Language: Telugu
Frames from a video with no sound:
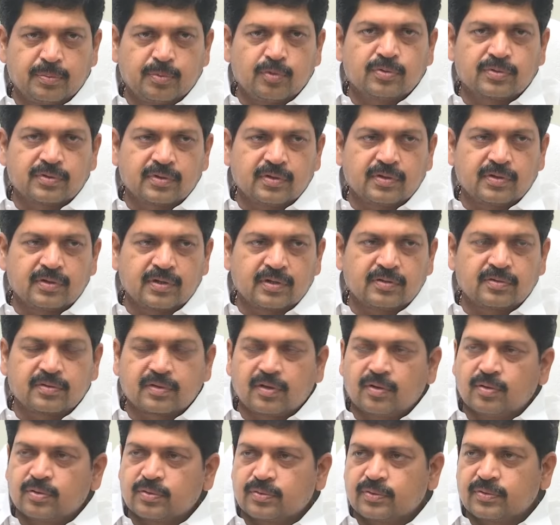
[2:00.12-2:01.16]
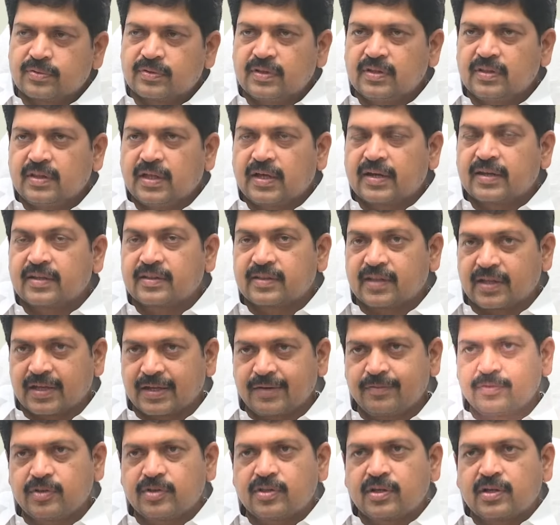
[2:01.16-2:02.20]
అబౌవ్ టన్స్ కావాల్సి వస్తుంది దానికి తగిన
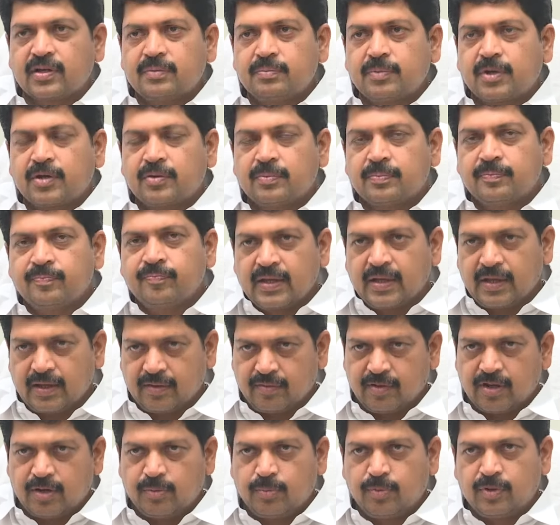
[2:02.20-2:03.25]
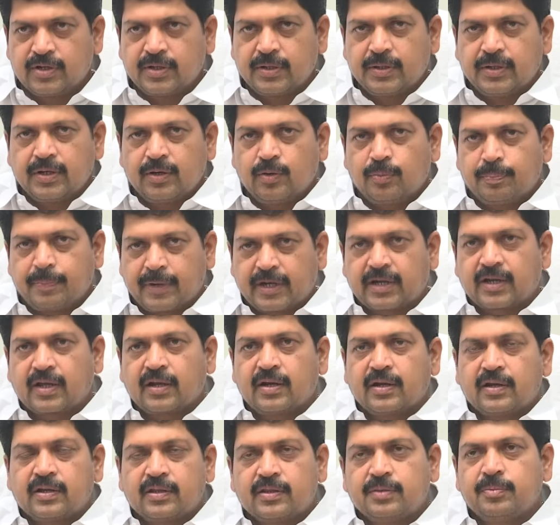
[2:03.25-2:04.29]
విధంగా మనం అవైలబిలిటీలో
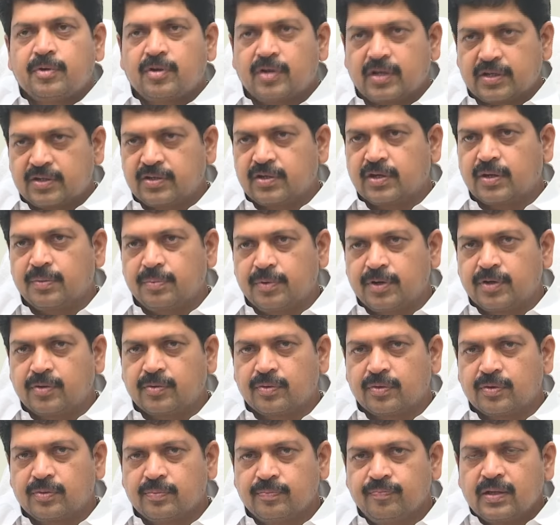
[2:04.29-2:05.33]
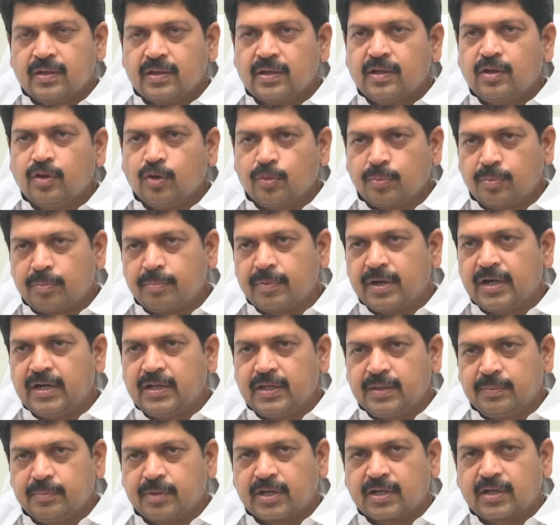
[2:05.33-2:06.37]
పెట్టాలనేది మేము లక్ష్యంగా పెట్టుకున్నాం ఈ లోపు మళ్ళీ
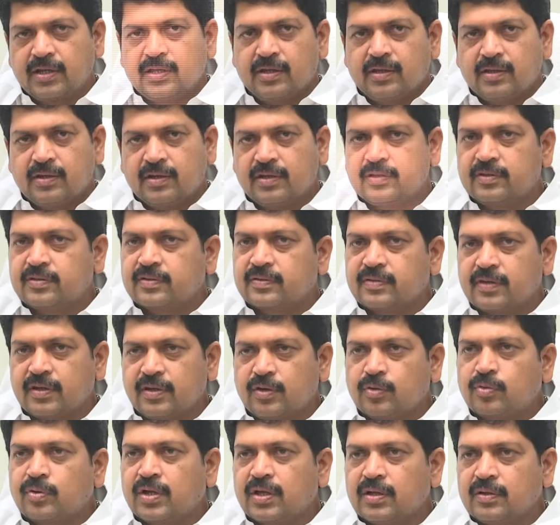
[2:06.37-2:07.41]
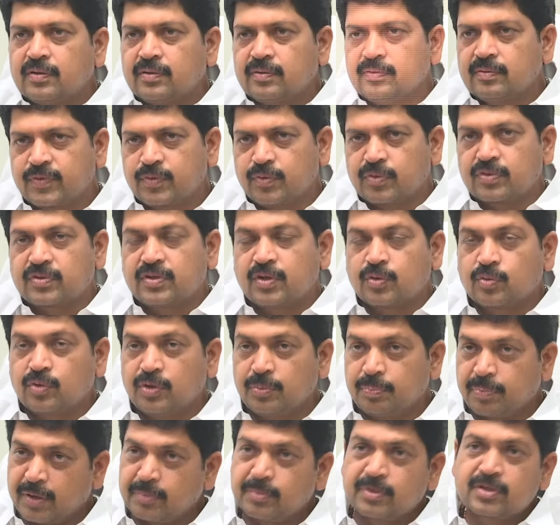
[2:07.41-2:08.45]
మనకి రీచెస్ అన్నీ కూడా వరుసని కొన్ని
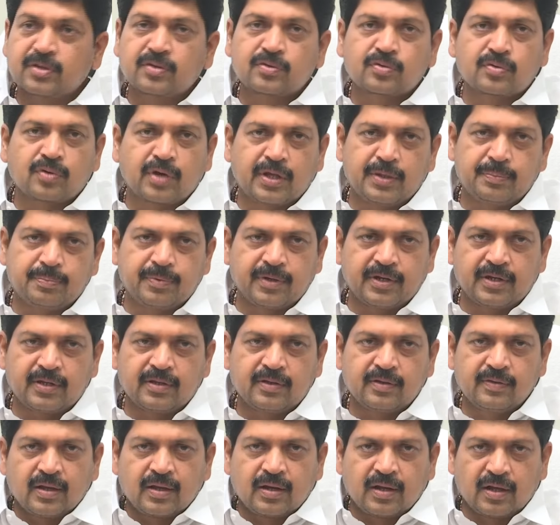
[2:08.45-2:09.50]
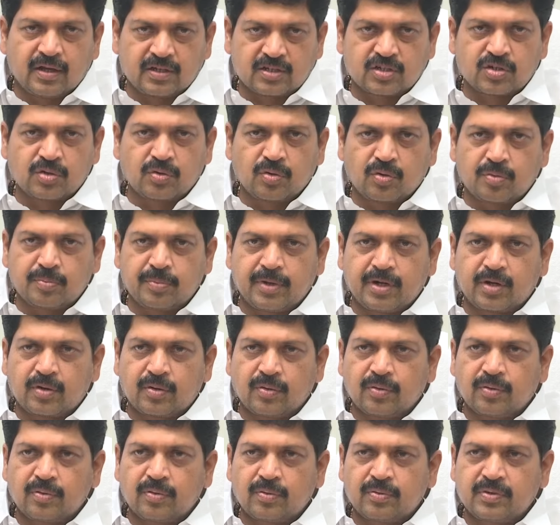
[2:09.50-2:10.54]
పర్మిషన్స్ కూడా అయిపోయినాయి లాస్ట్
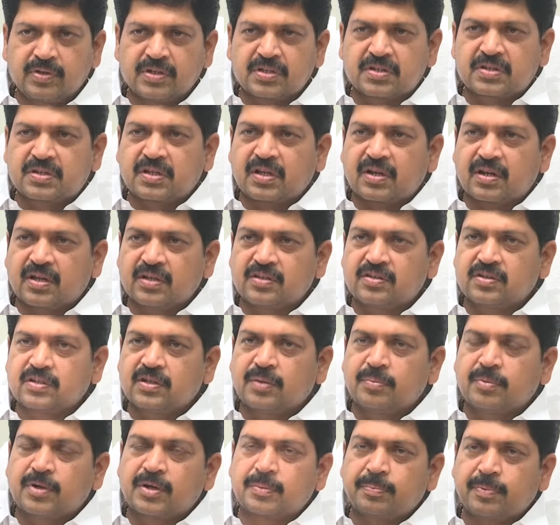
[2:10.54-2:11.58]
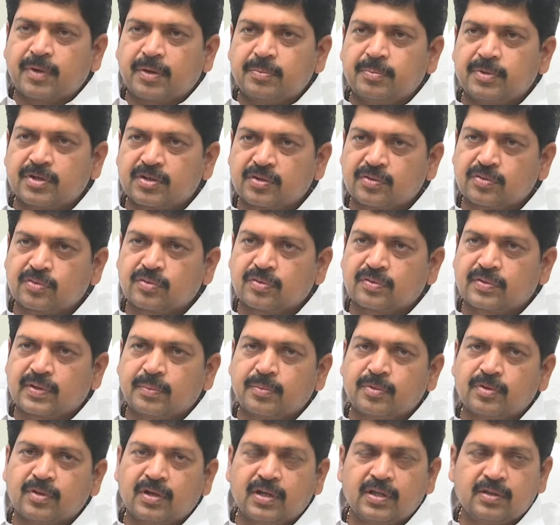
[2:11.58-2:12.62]
గవర్నమెంట్లో ఇష్టారాజ్యంగా అనమాట పర్మిషన్స్తో
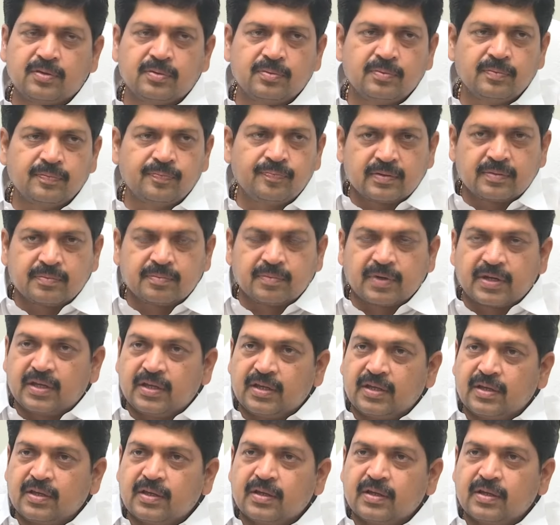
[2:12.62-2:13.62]
సంబంధం లేదు మరి